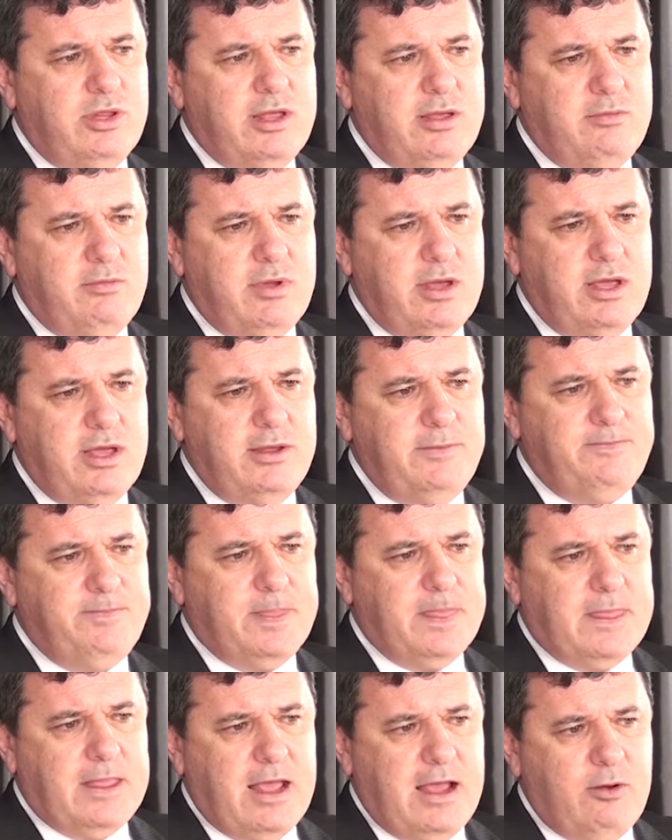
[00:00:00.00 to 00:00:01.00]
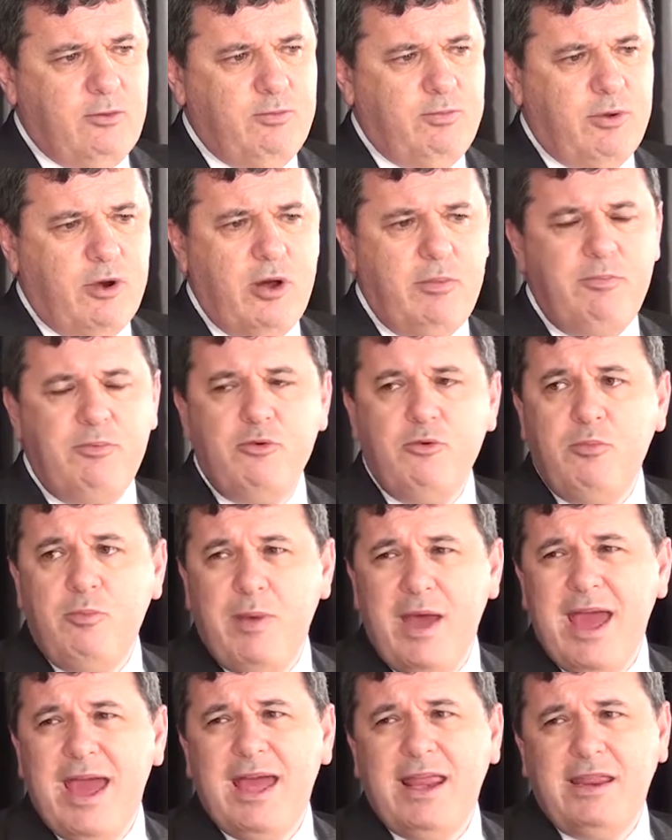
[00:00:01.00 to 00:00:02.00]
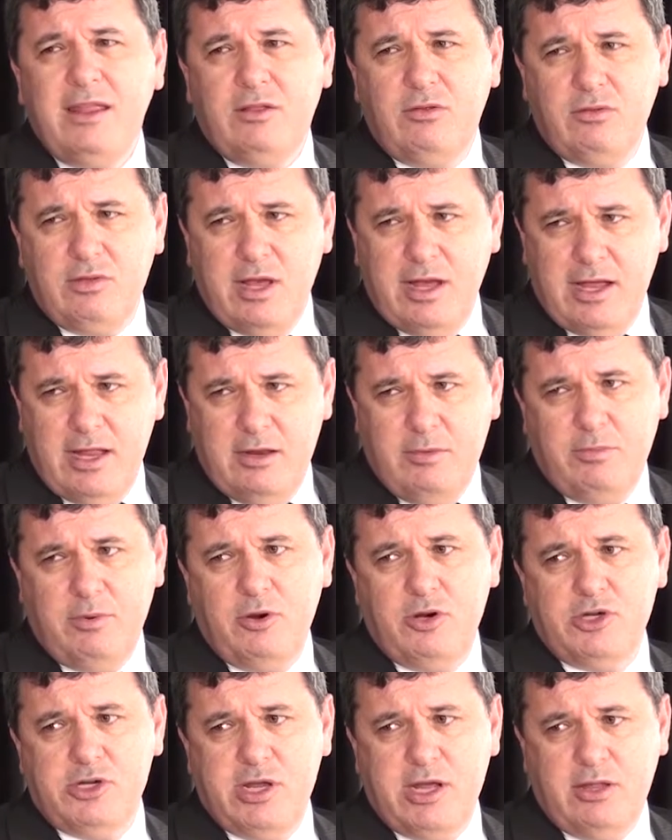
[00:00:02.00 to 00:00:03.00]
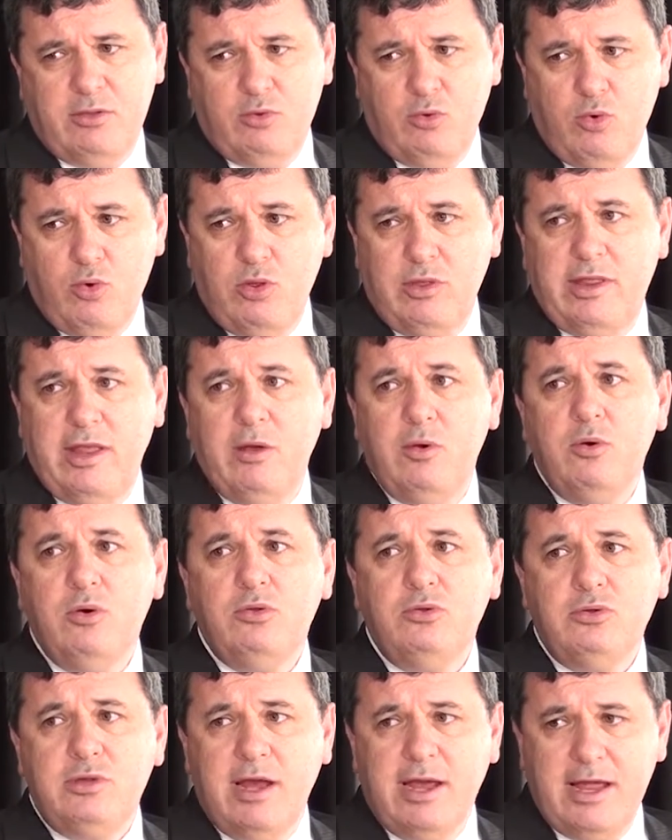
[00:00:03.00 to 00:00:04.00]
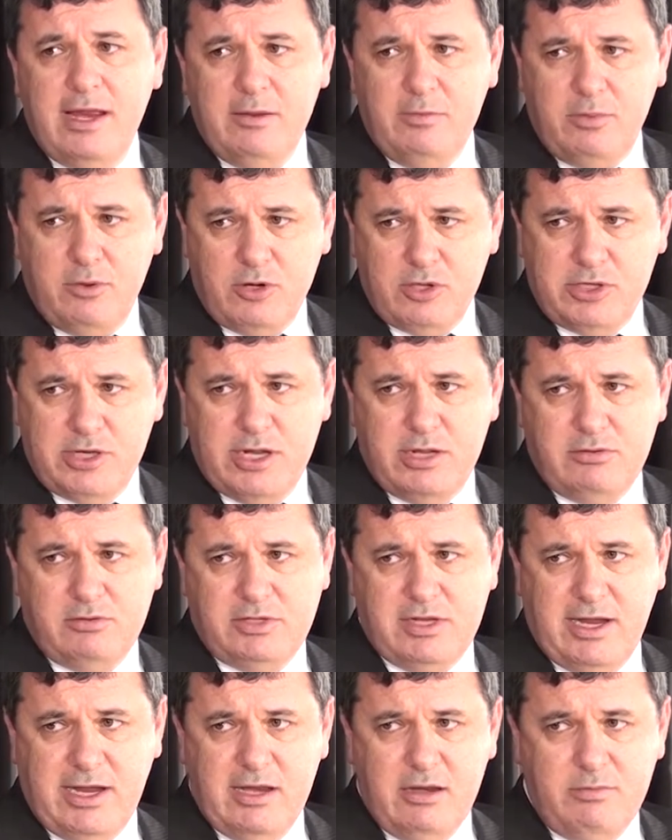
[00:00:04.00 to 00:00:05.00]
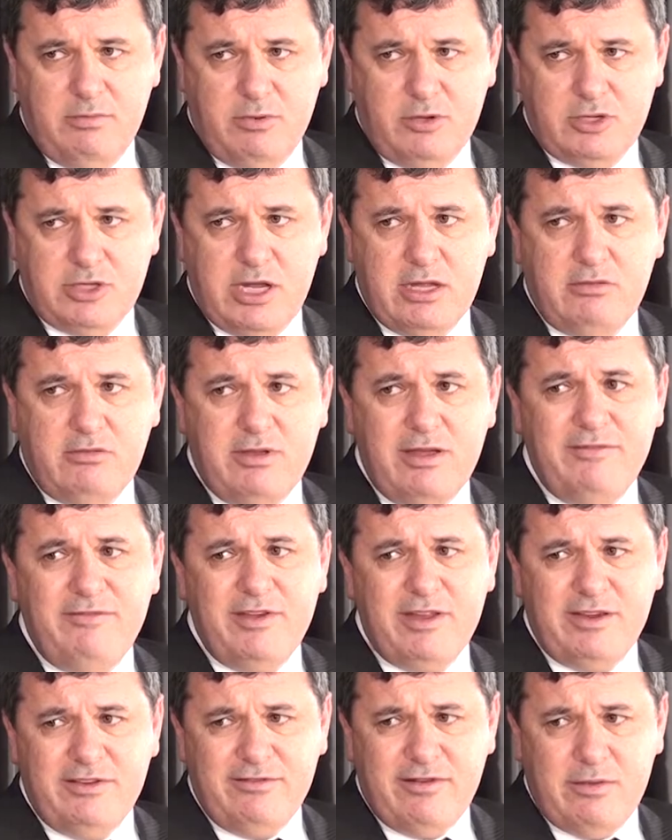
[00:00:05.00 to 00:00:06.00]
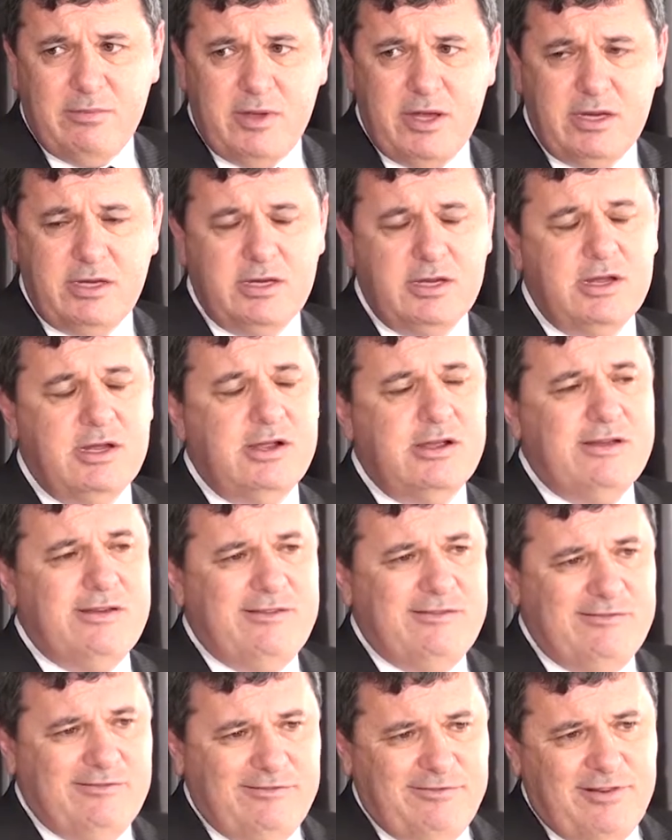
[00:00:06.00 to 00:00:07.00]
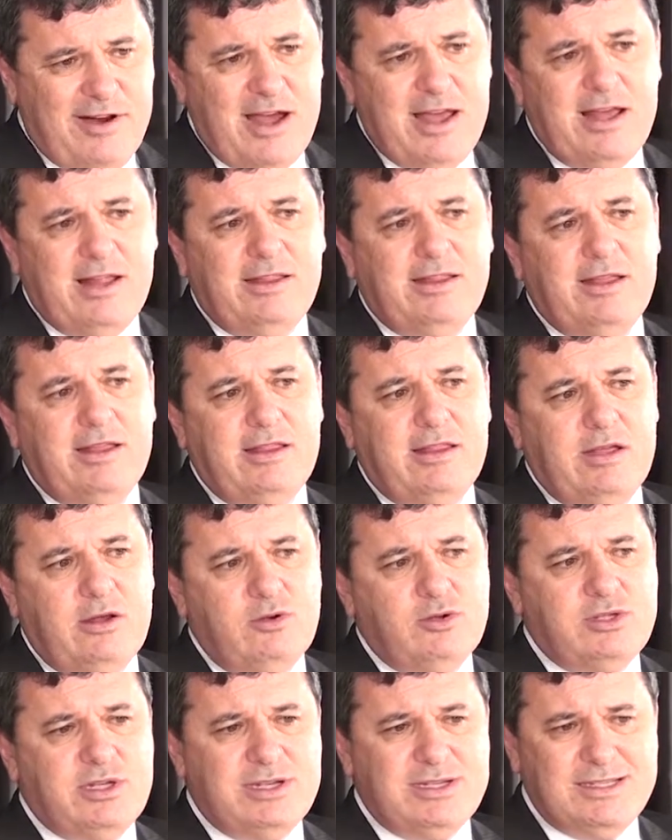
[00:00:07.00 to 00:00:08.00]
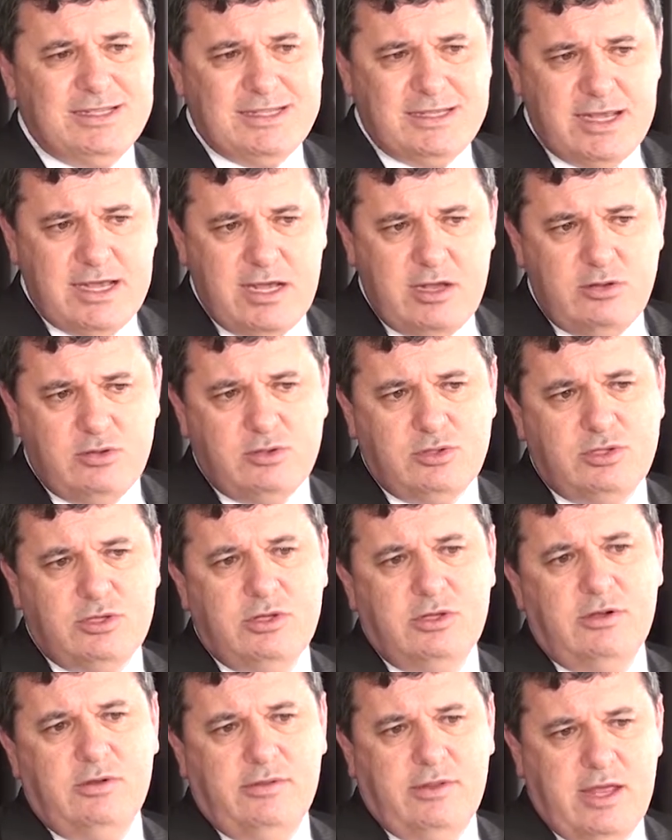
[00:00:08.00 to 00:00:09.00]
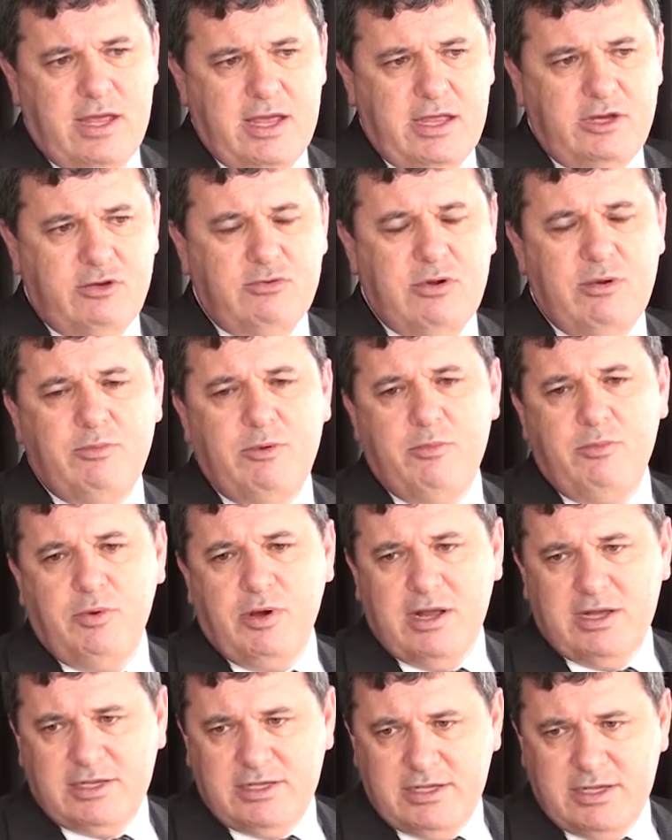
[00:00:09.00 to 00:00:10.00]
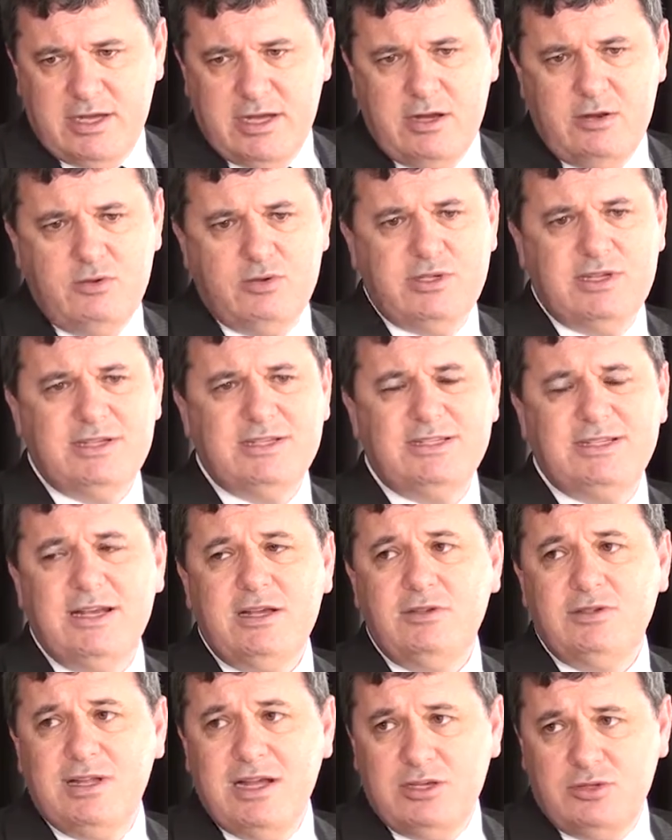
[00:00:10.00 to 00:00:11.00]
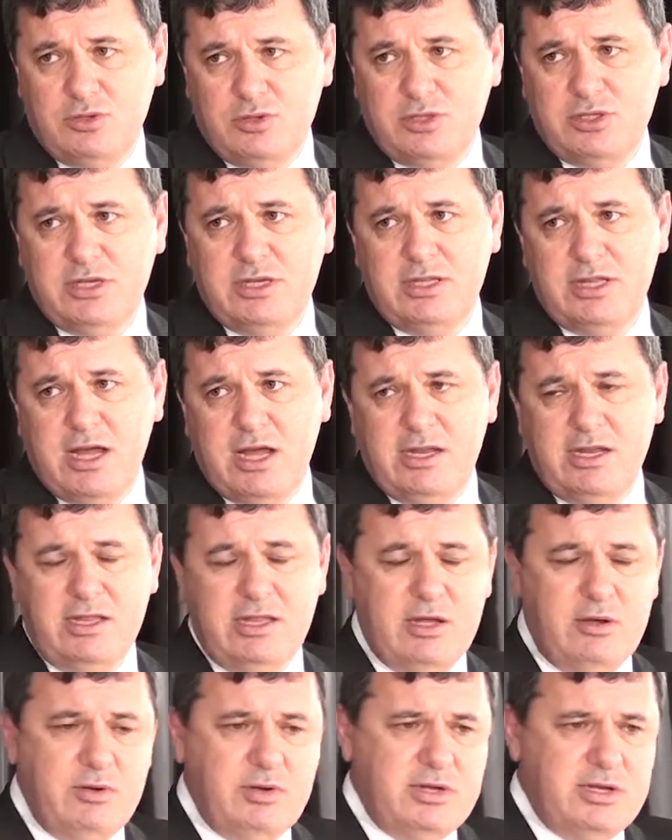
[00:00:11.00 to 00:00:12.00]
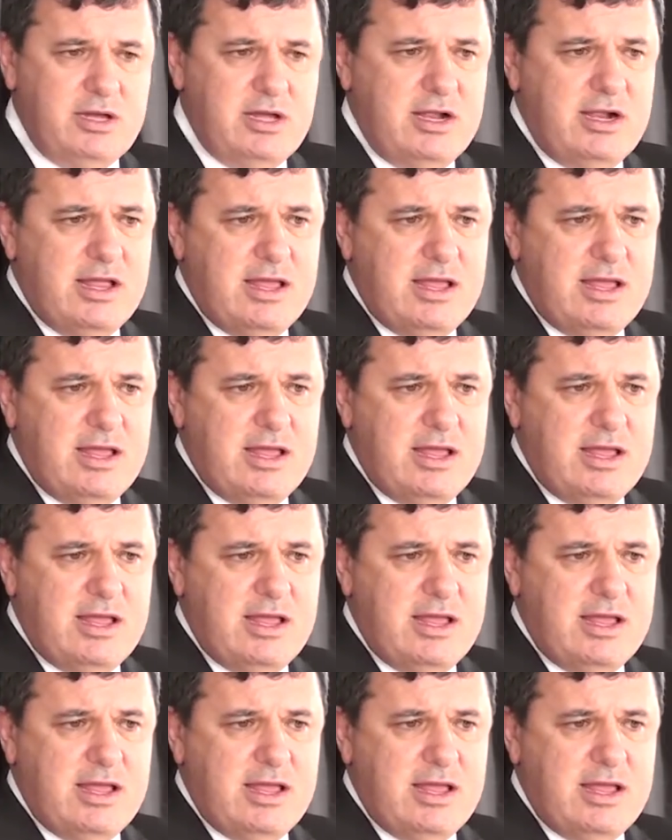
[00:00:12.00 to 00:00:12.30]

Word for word: também o próprio mérito daquele projeto, o conteúdo daquele projeto, se aquele projeto efetivamente vai atender os anseios né, de uma população, os anseios da sociedade. Então,